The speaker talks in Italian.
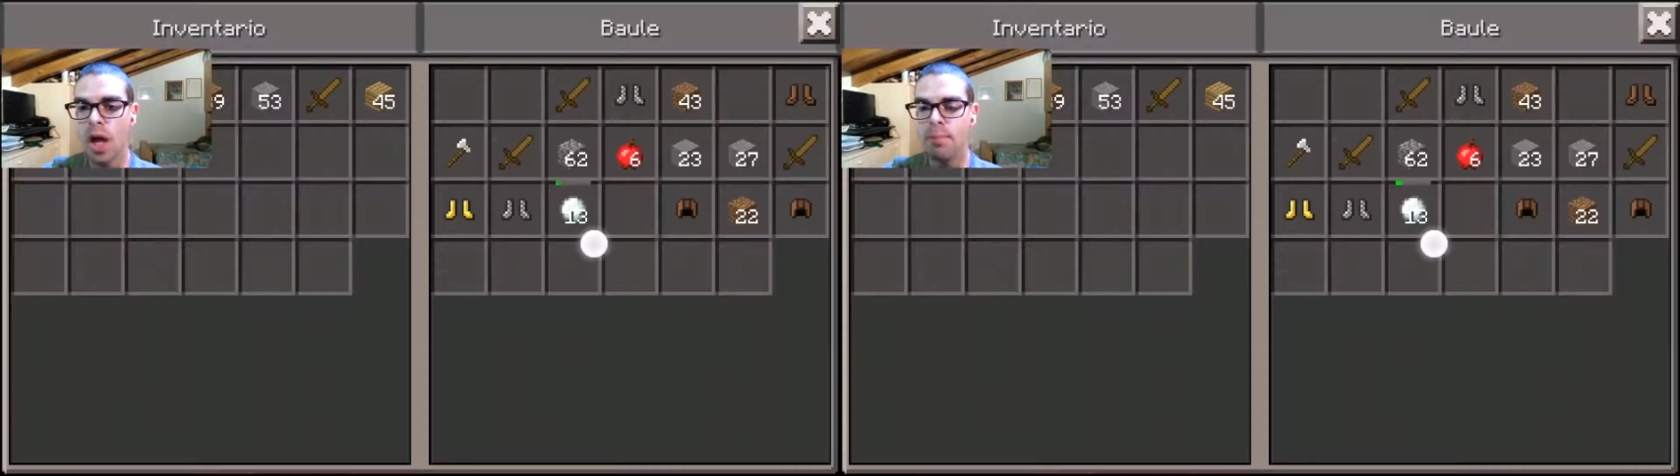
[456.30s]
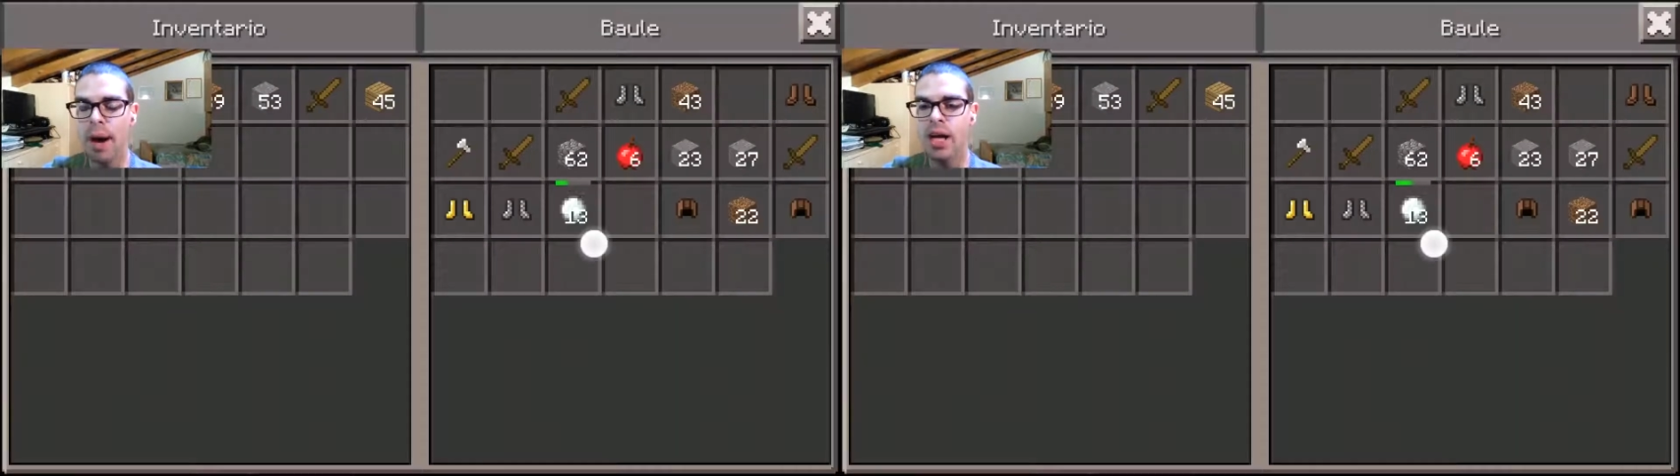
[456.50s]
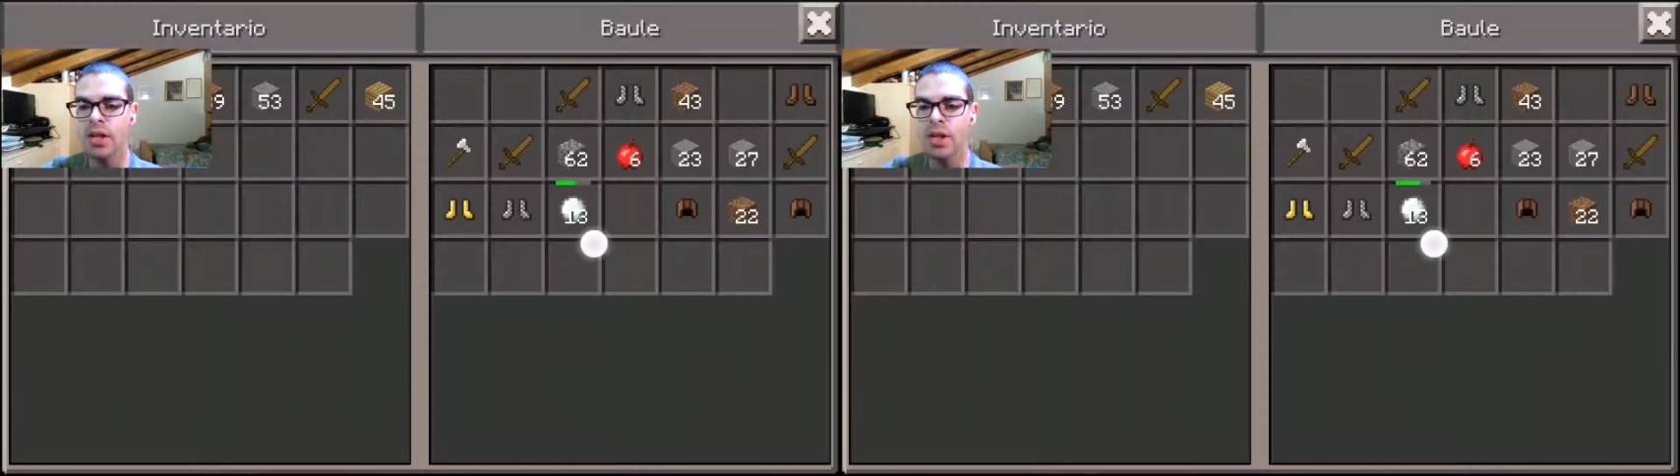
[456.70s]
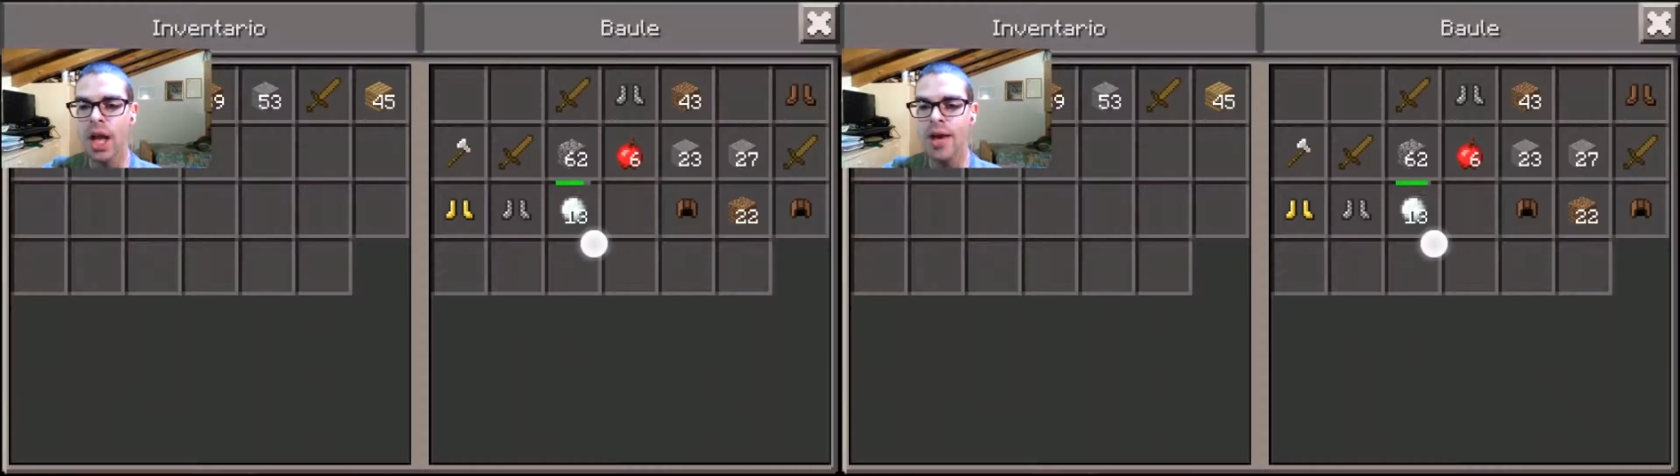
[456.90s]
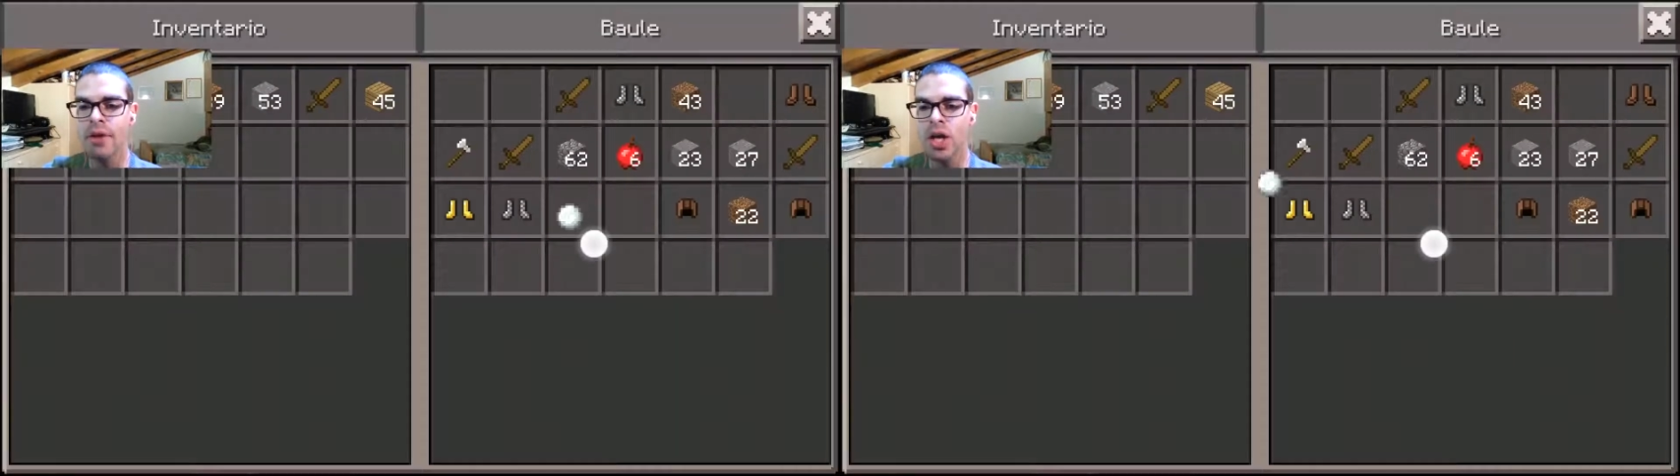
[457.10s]
Le palle di
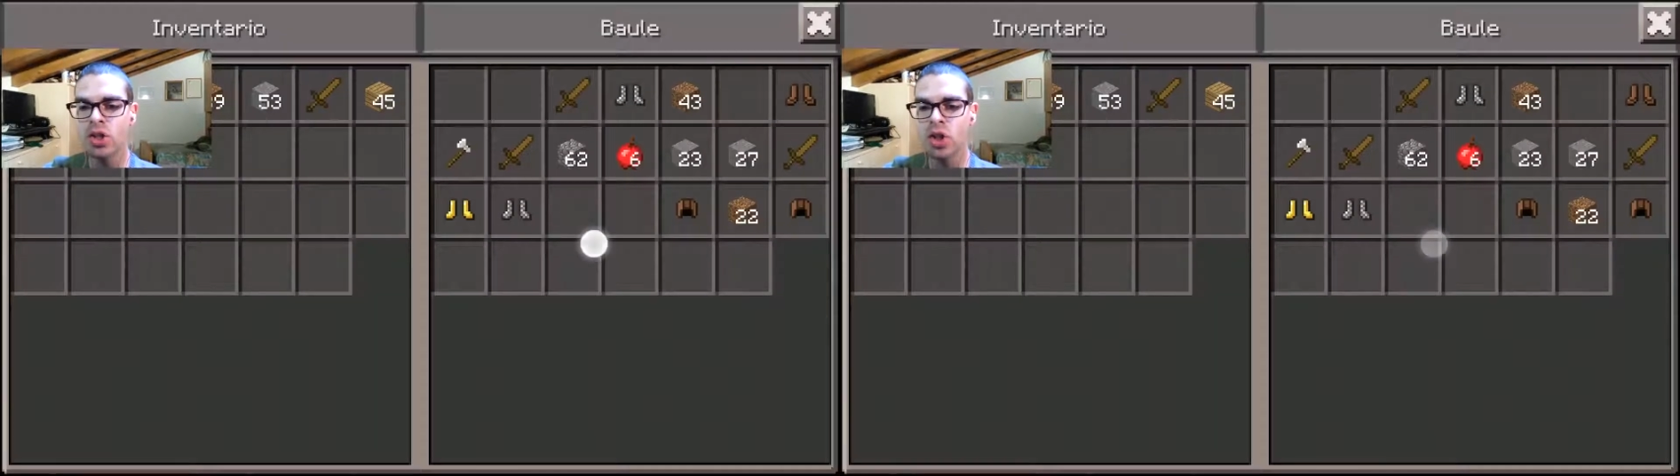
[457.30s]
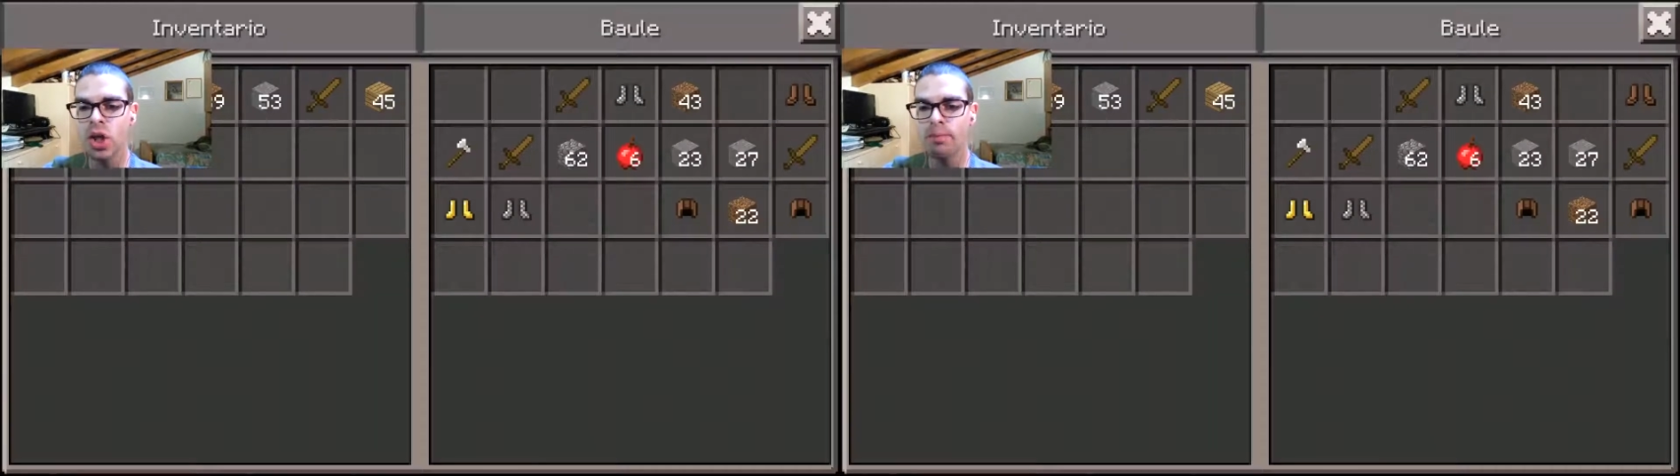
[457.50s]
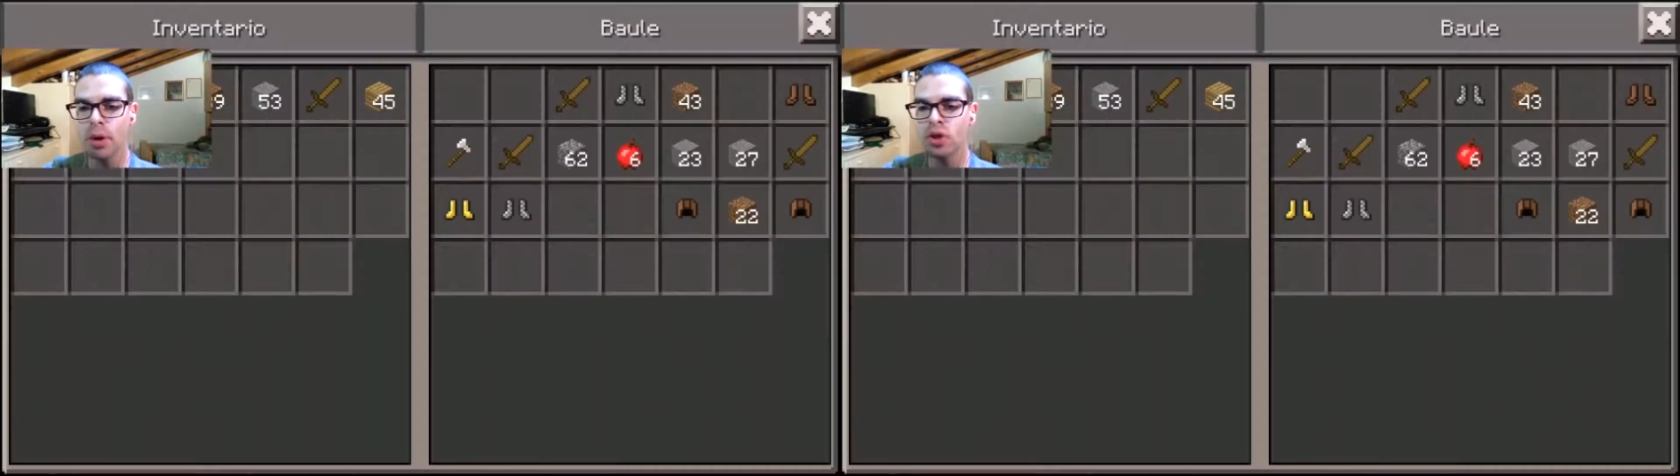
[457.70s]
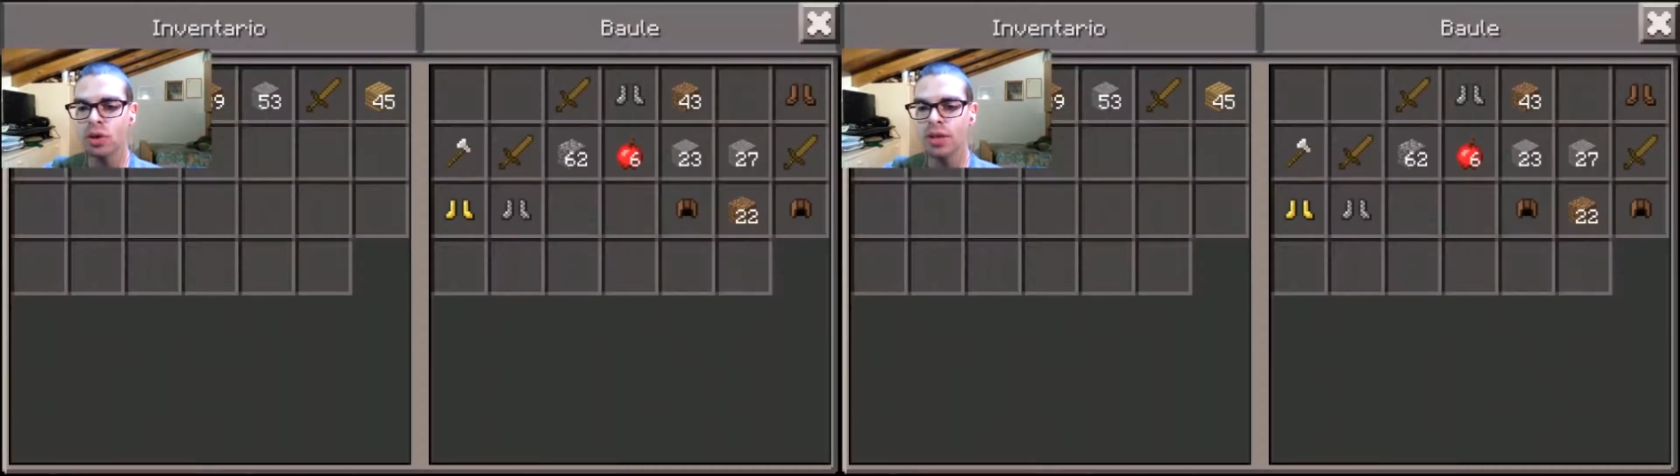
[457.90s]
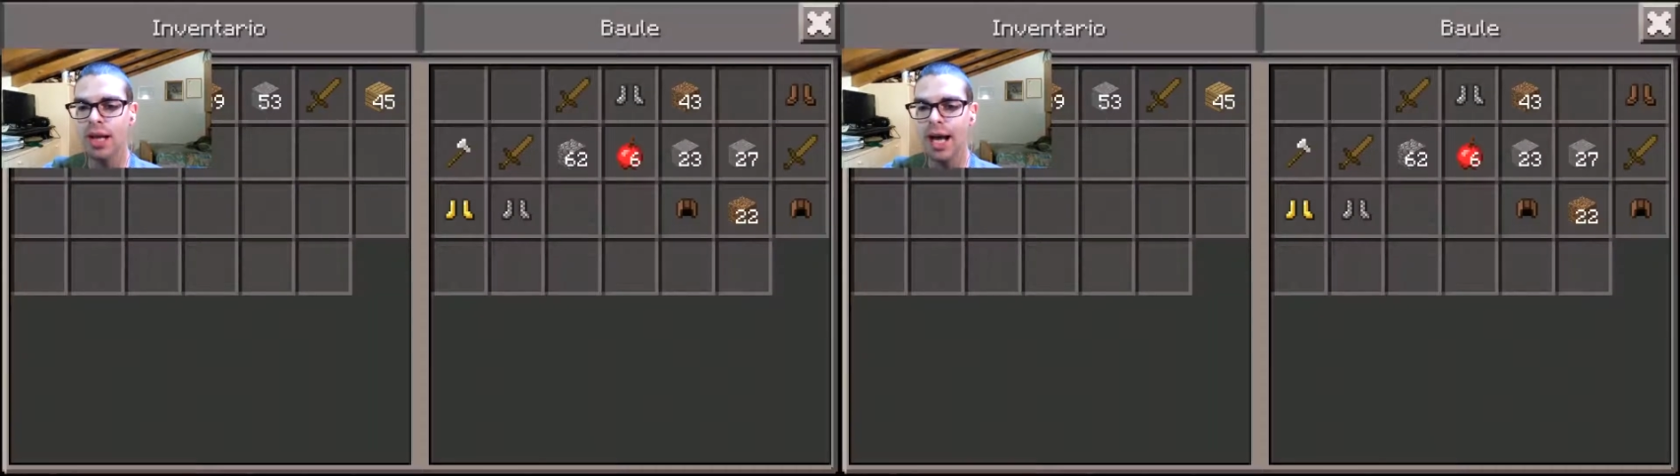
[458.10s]
neve, sì,
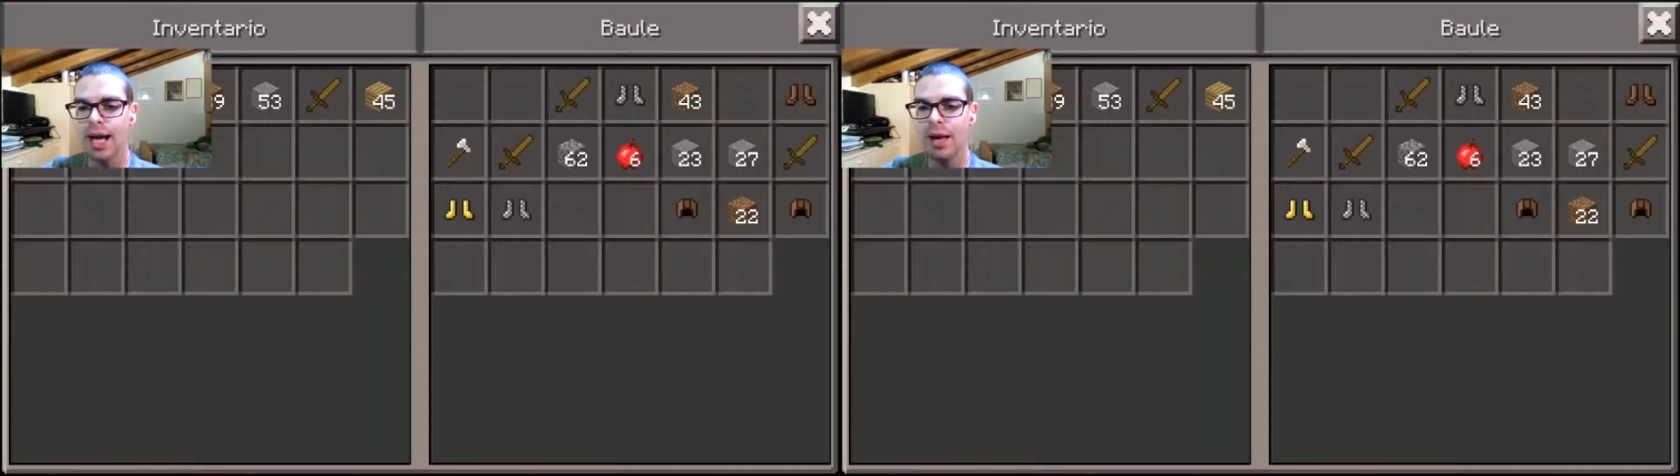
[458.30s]
posso tirare